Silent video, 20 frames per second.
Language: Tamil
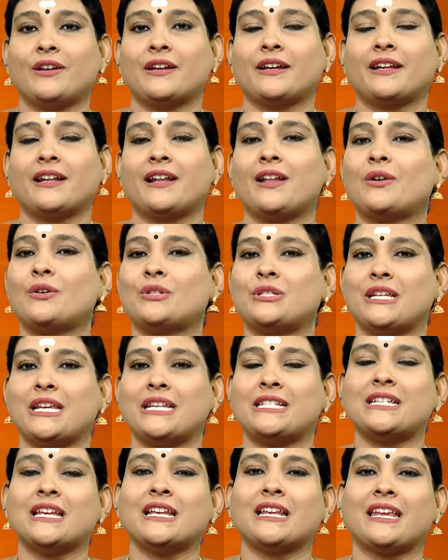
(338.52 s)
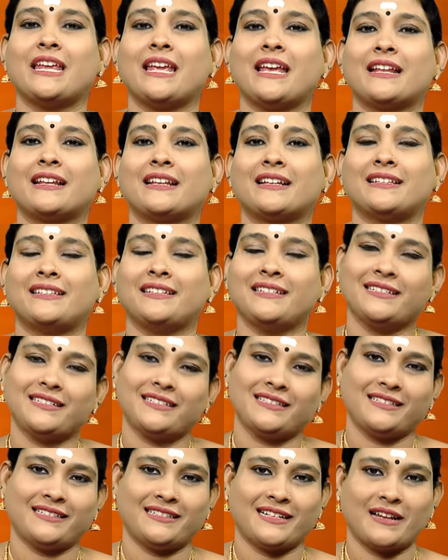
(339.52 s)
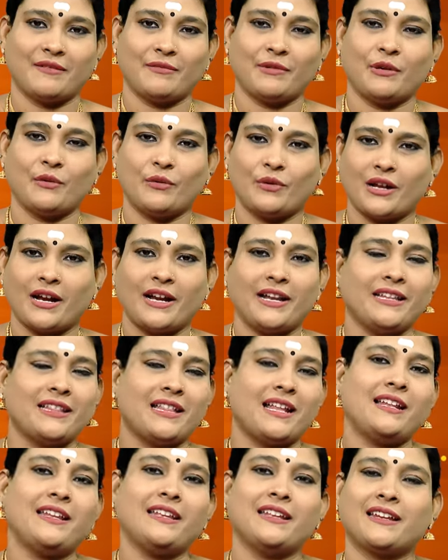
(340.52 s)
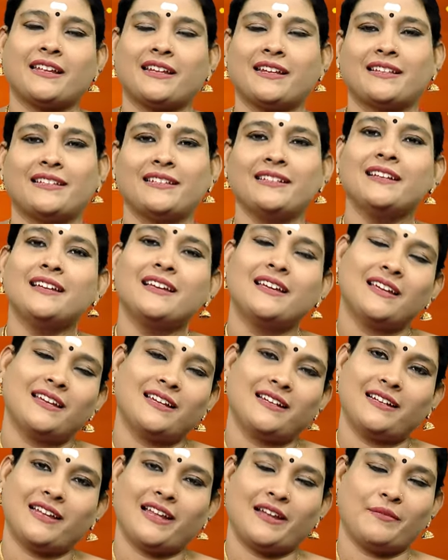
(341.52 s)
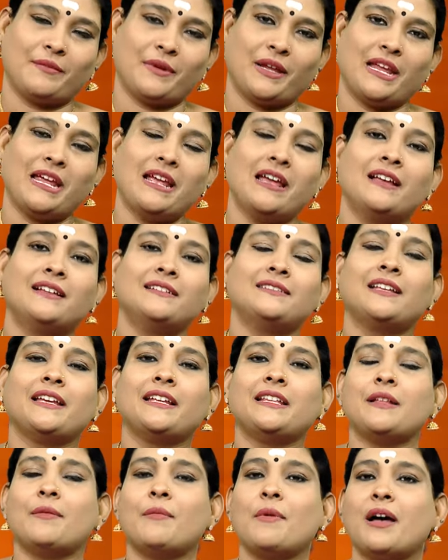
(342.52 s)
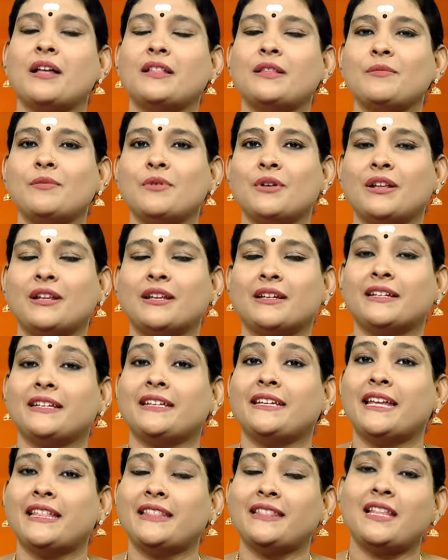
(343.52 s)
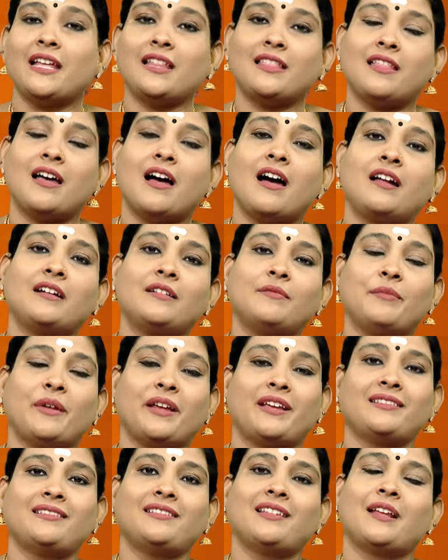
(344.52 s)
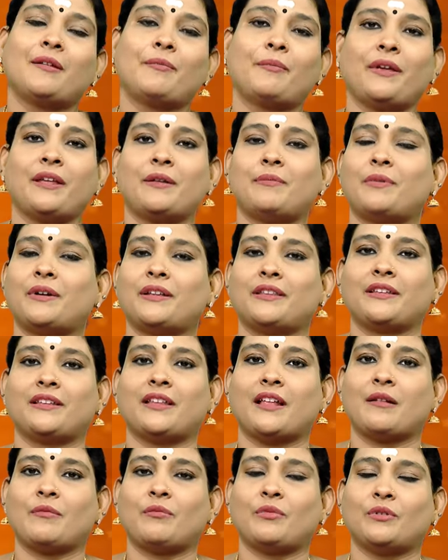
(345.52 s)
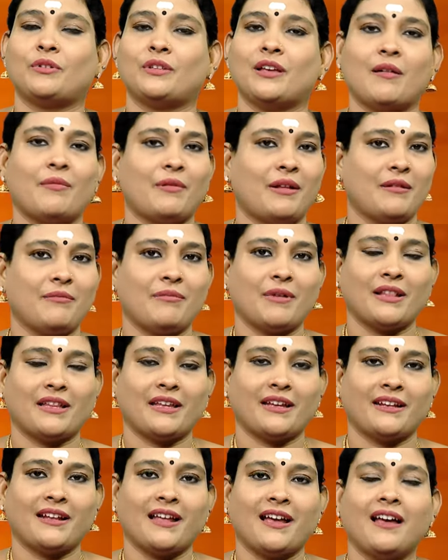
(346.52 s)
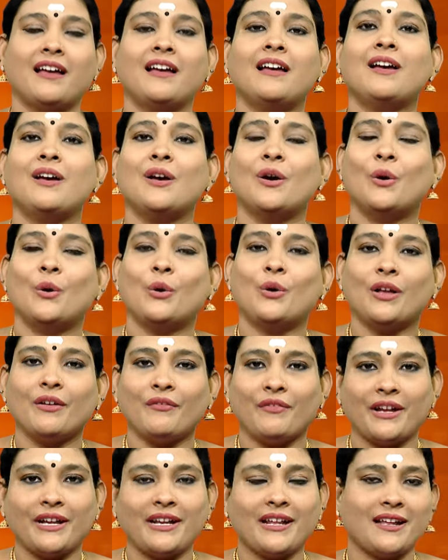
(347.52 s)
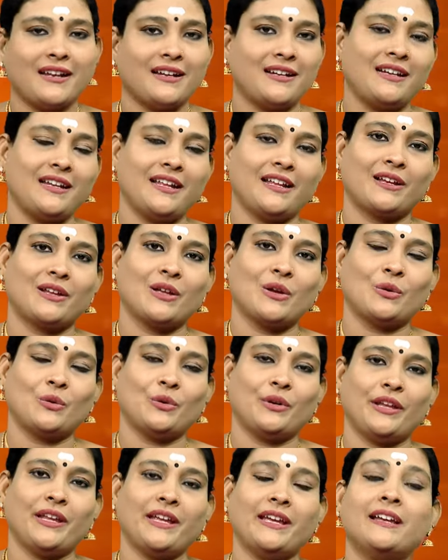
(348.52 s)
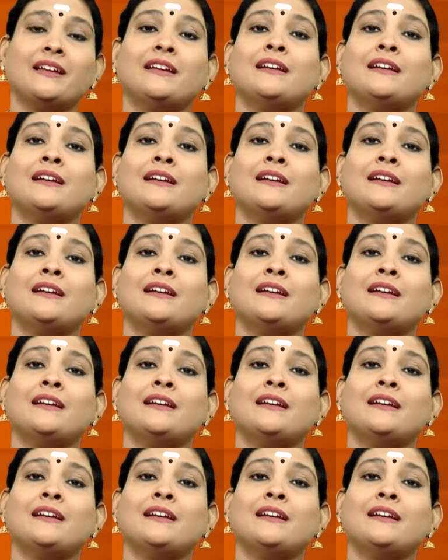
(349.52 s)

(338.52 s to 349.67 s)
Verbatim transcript: கிட்டலாம் கொஞ்சம் எச்சரிக்கையாக இருக்கிறது நன்மை ஒரு அடி தள்ளி இருக்கிறது நன்மை ஸோ இந்த மாதம் உங்களுக்கு எந்த தானம் மிக சிறப்பை ஏற்படுத்தி தரப்போகுது அப்படின்னு பார்த்தீங்கன்னா உங்கள் வீட்டு அருகில் இருக்கக்கூடிய